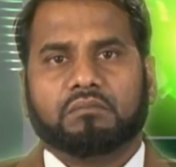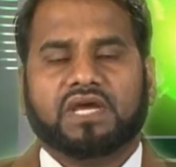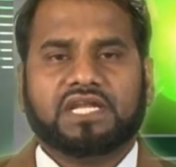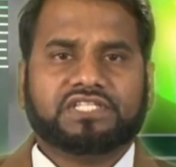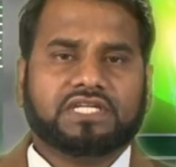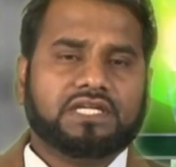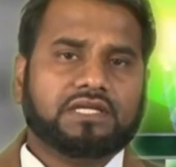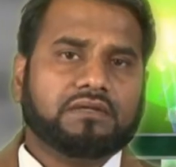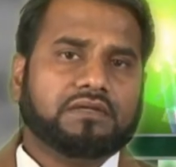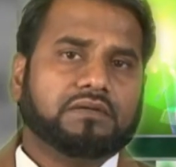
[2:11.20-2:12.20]
మనిషిని
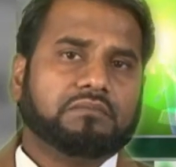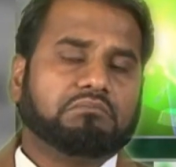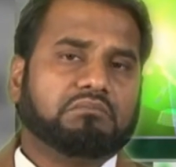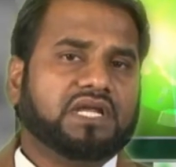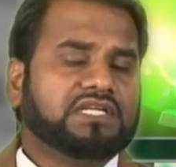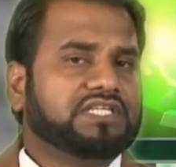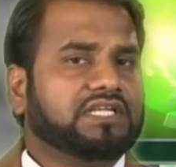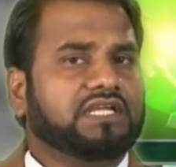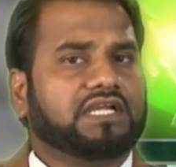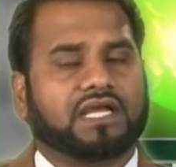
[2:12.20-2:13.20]

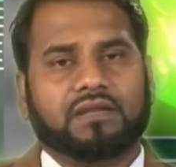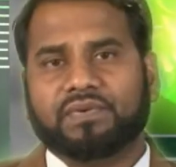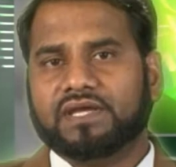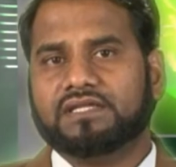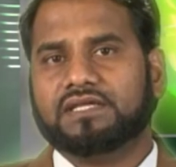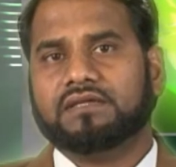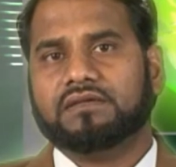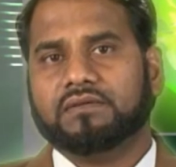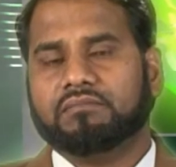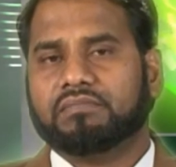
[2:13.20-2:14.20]
మనిషిని కలిపేది
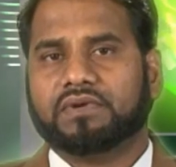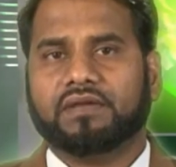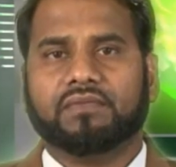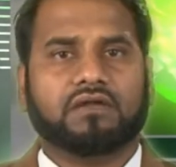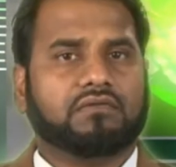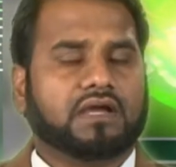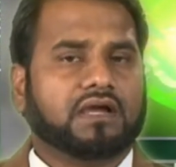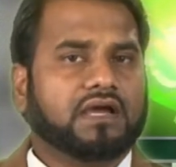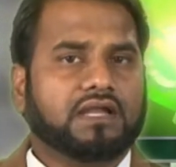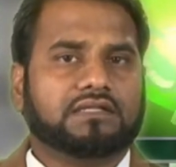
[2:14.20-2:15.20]
ప్రేమ
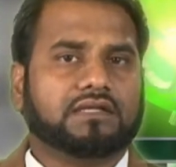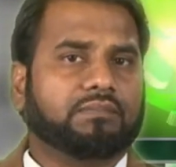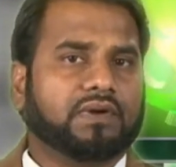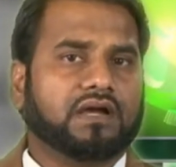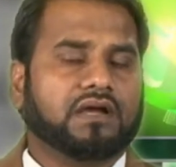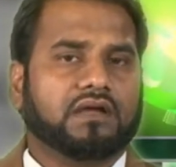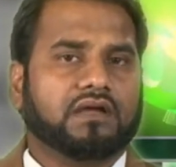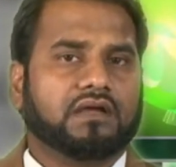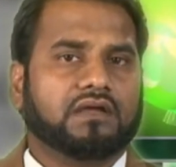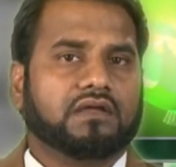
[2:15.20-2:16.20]
అనురాగాలే తప్ప
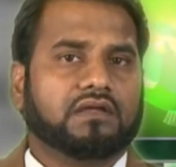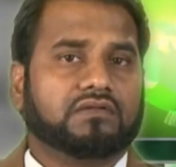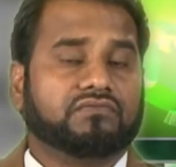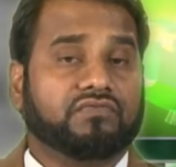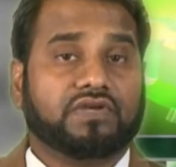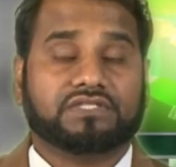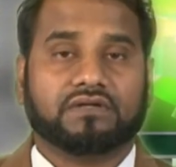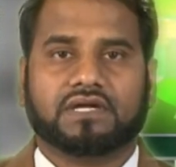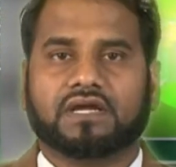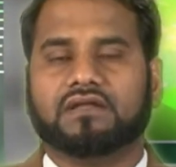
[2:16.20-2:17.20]

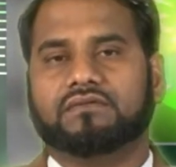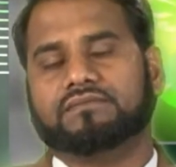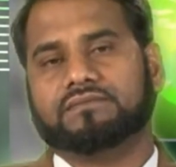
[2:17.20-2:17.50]
ద్వేషం కాదు